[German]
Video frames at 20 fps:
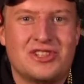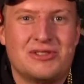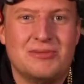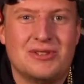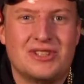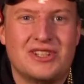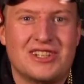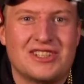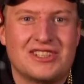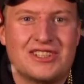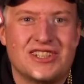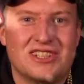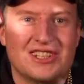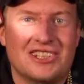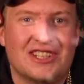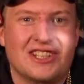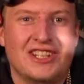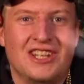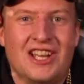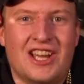ich mir, dass
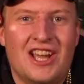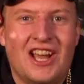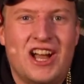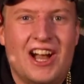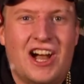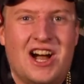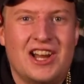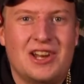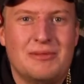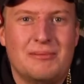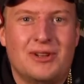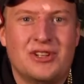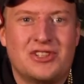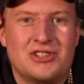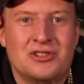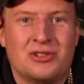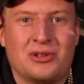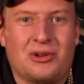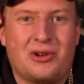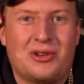äh, alle
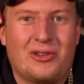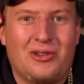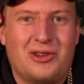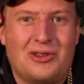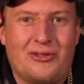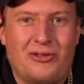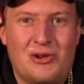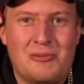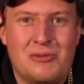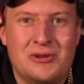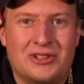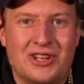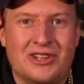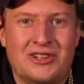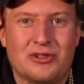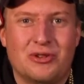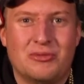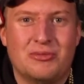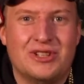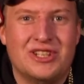Menschen rücksichtsvoll
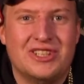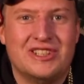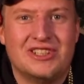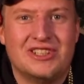miteinander umgehen.